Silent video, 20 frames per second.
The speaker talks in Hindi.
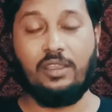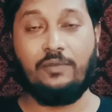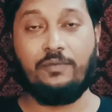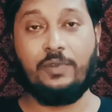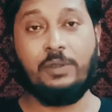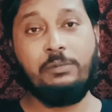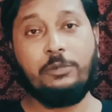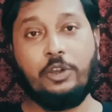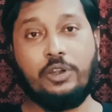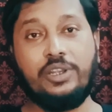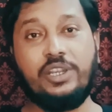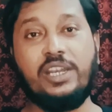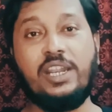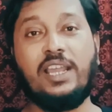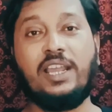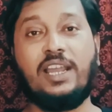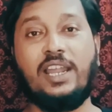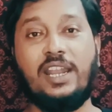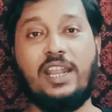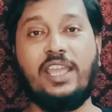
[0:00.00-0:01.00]
फिल्म को
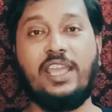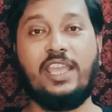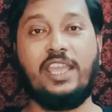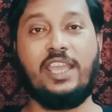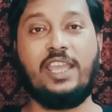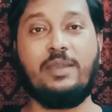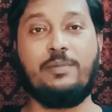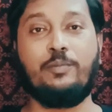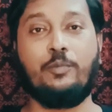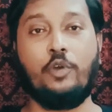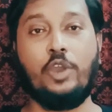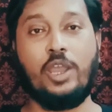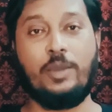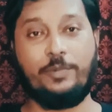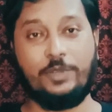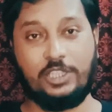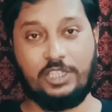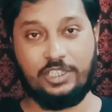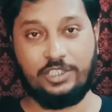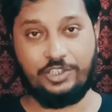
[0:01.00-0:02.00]
डायरेक्ट कर रहे हैं
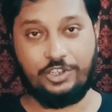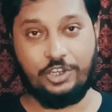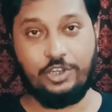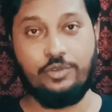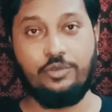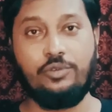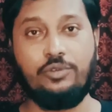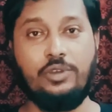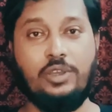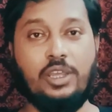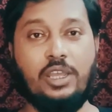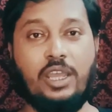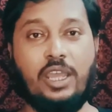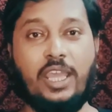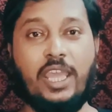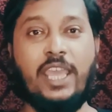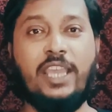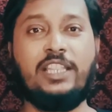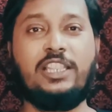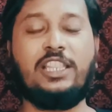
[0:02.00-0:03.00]
बोयापति श्रीनु
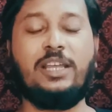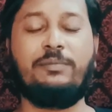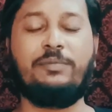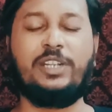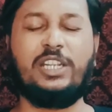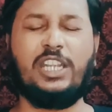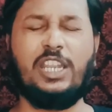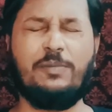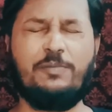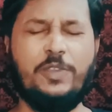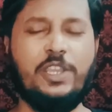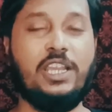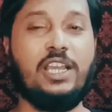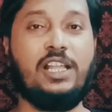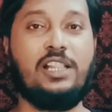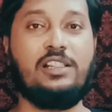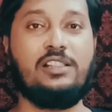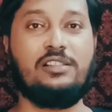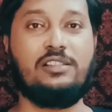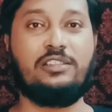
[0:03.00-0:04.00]
एकदम
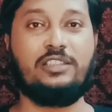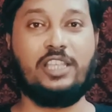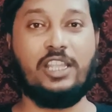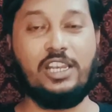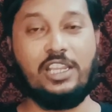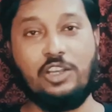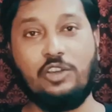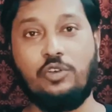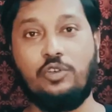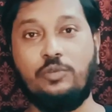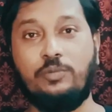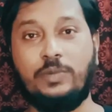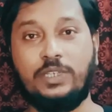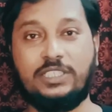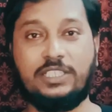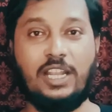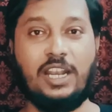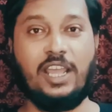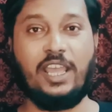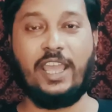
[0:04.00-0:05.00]
टिपिकल तेलुगु
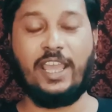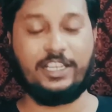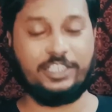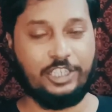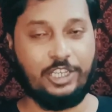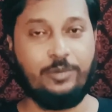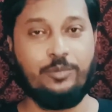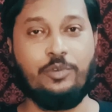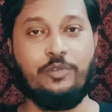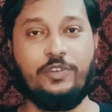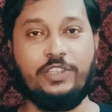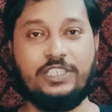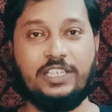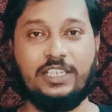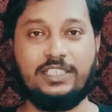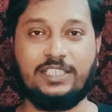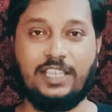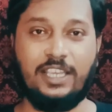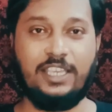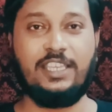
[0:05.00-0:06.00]
मसाला एक्शन मूवी
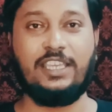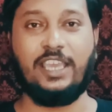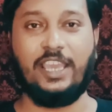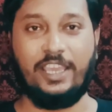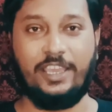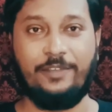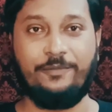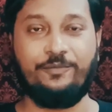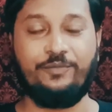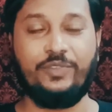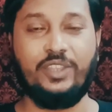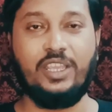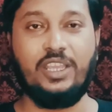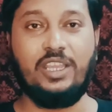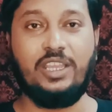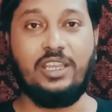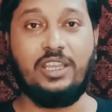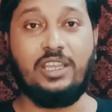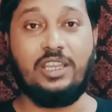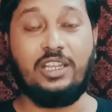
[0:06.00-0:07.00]
जैसा ही है
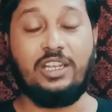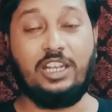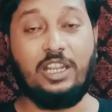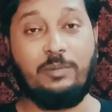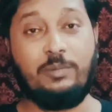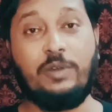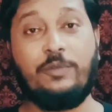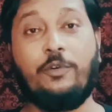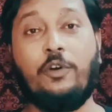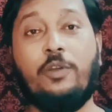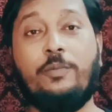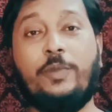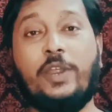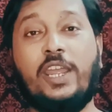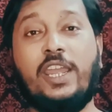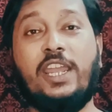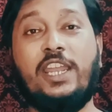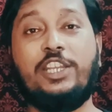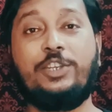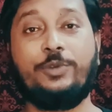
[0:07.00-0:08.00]
नंबर फोर
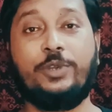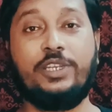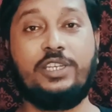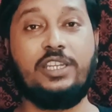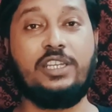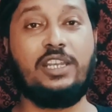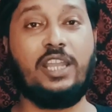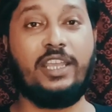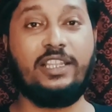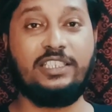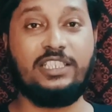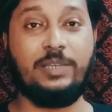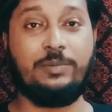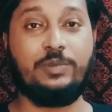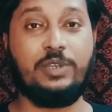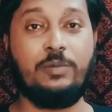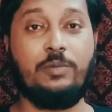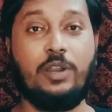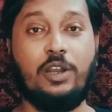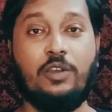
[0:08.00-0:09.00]
पर है 29
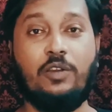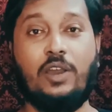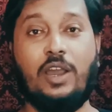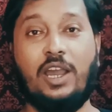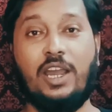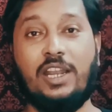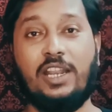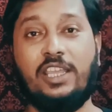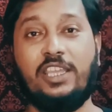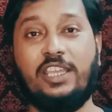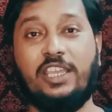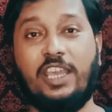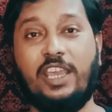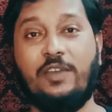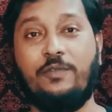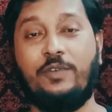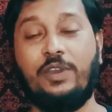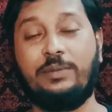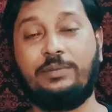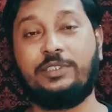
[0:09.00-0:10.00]
सितंबर को आ रही
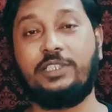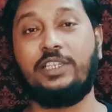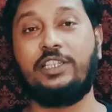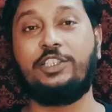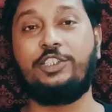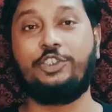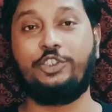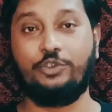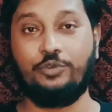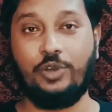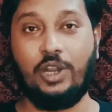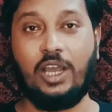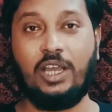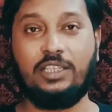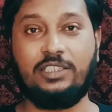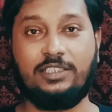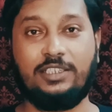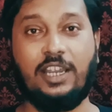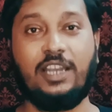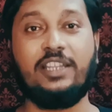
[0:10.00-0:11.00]
है वेब सीरीज
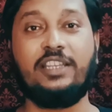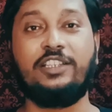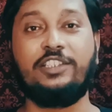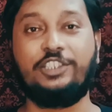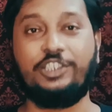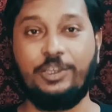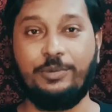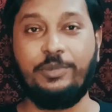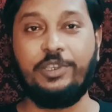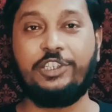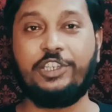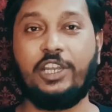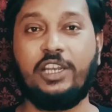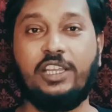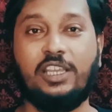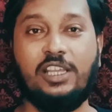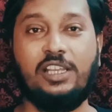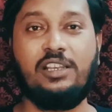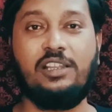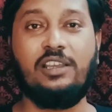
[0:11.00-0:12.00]
चूना स्टारिंग जिमी
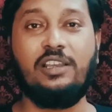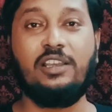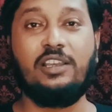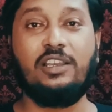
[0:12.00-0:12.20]
शेडगिल